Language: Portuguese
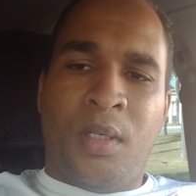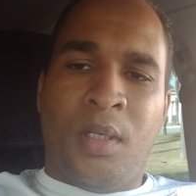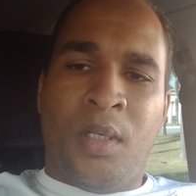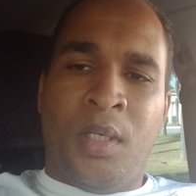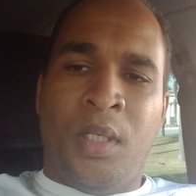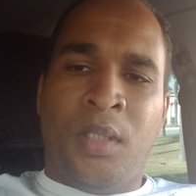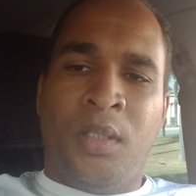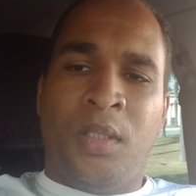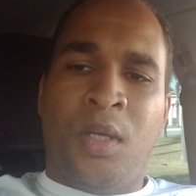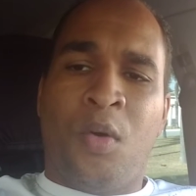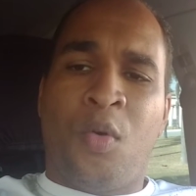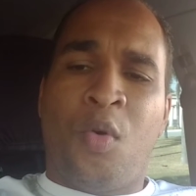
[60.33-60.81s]

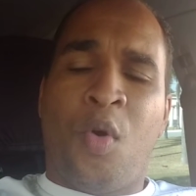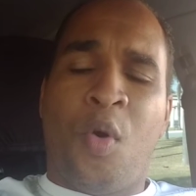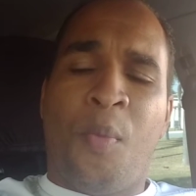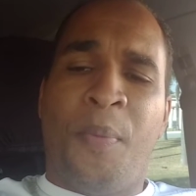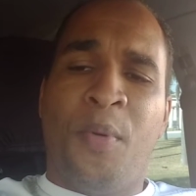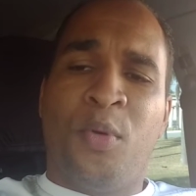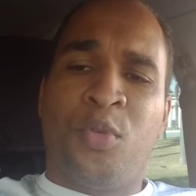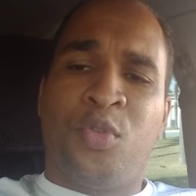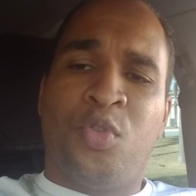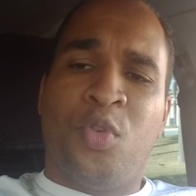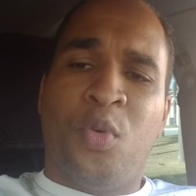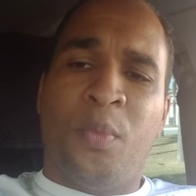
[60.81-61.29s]
Então, compra
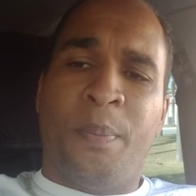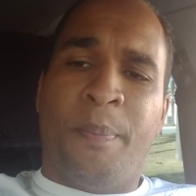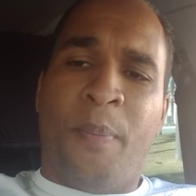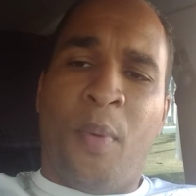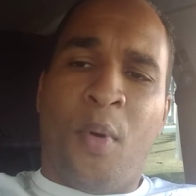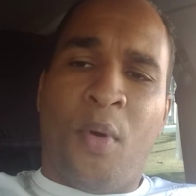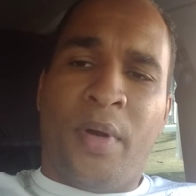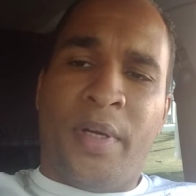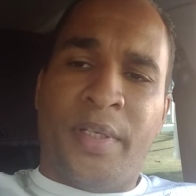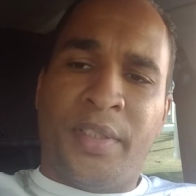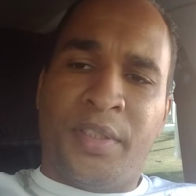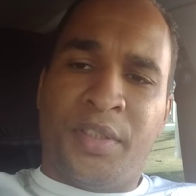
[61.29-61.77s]
um
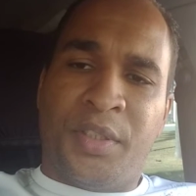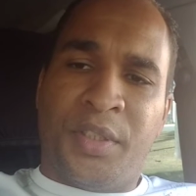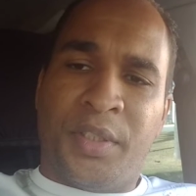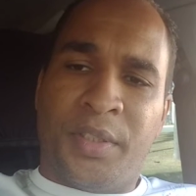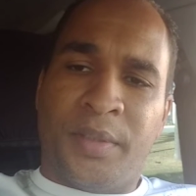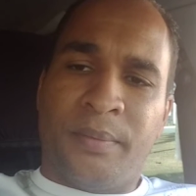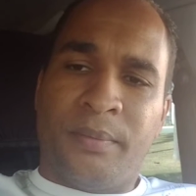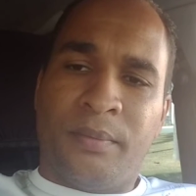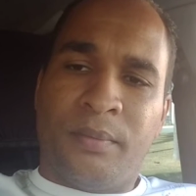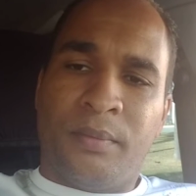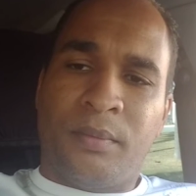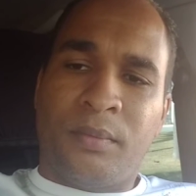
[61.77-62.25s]
suporte
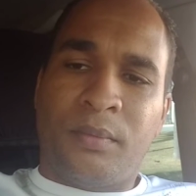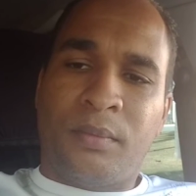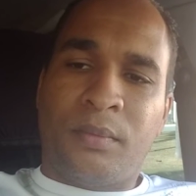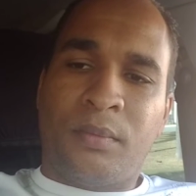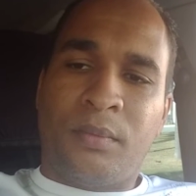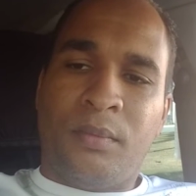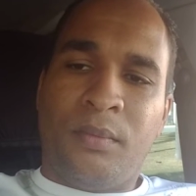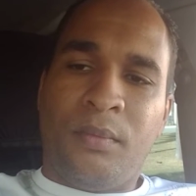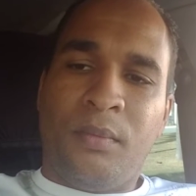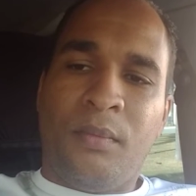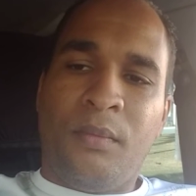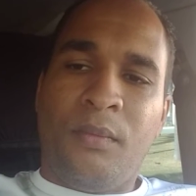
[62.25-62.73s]

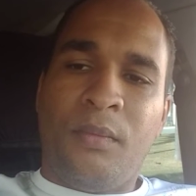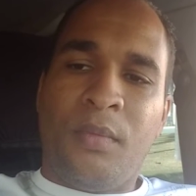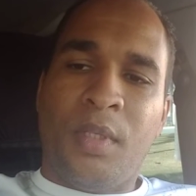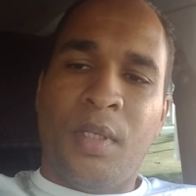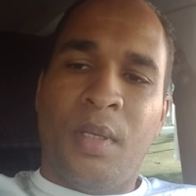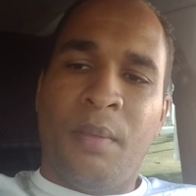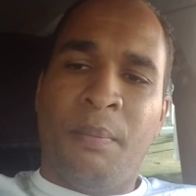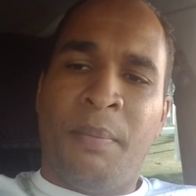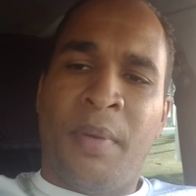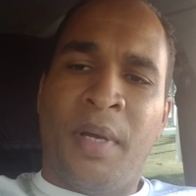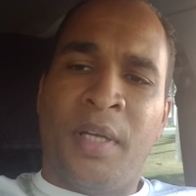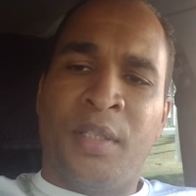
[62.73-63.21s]

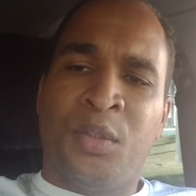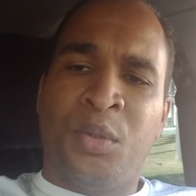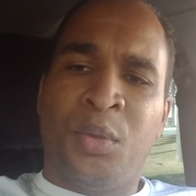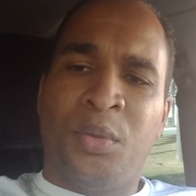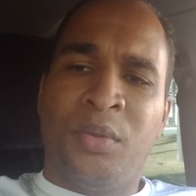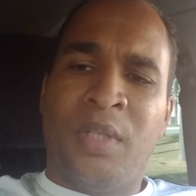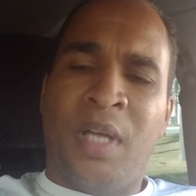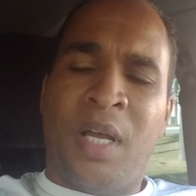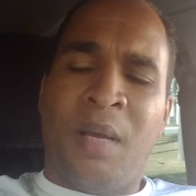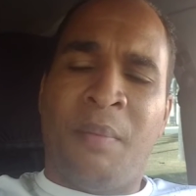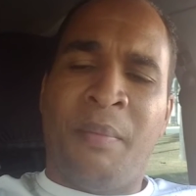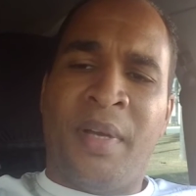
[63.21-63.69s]
para
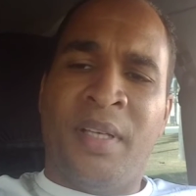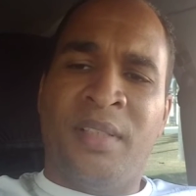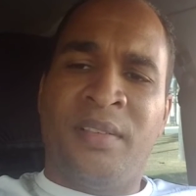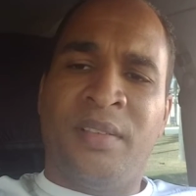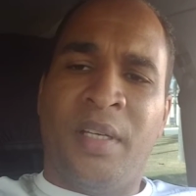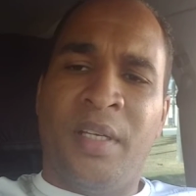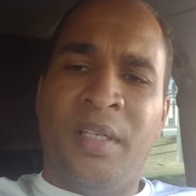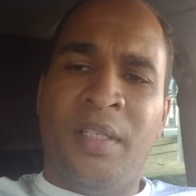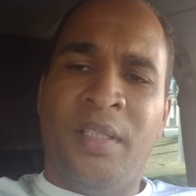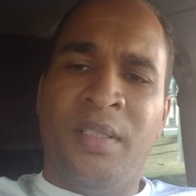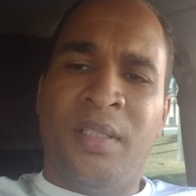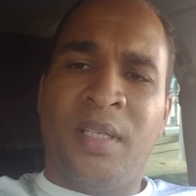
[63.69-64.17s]
ajudar mais
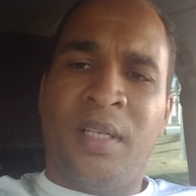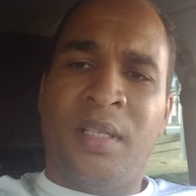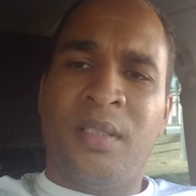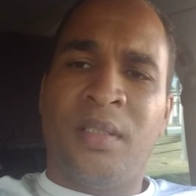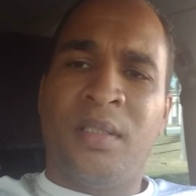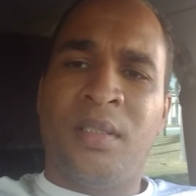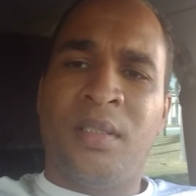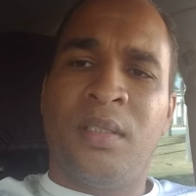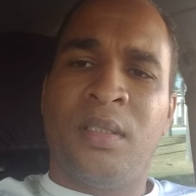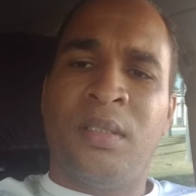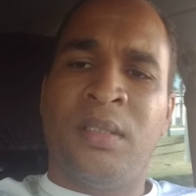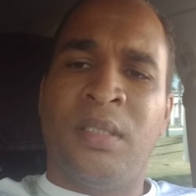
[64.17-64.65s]
ainda
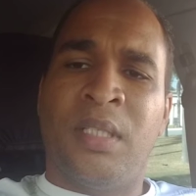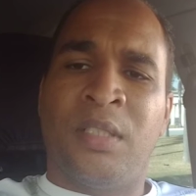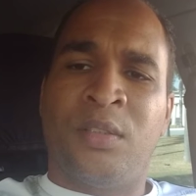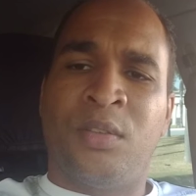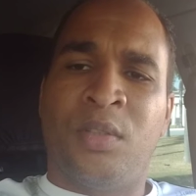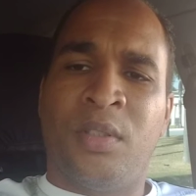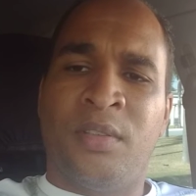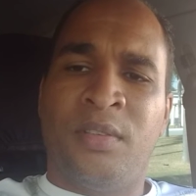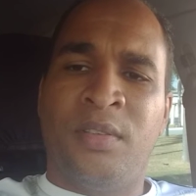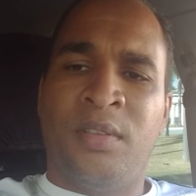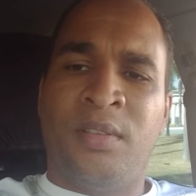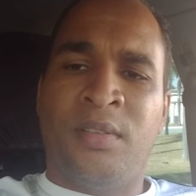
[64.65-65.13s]
nas
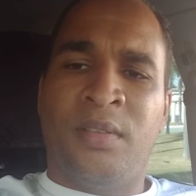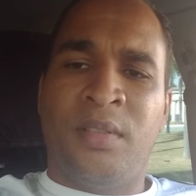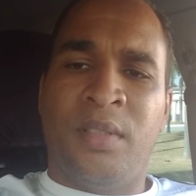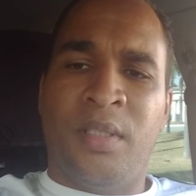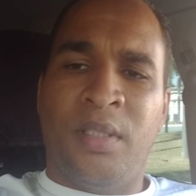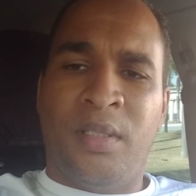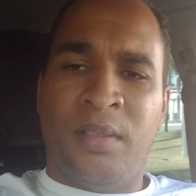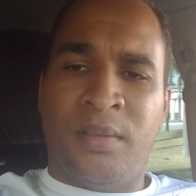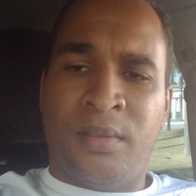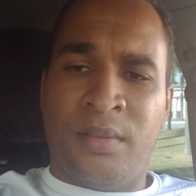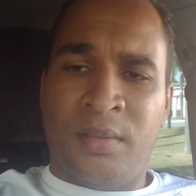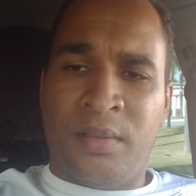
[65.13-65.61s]
suas
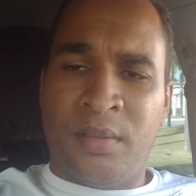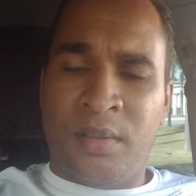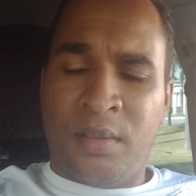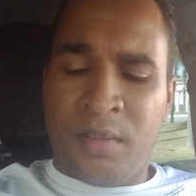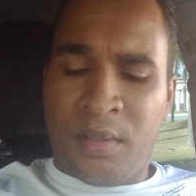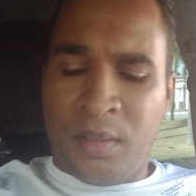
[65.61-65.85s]
estrelas.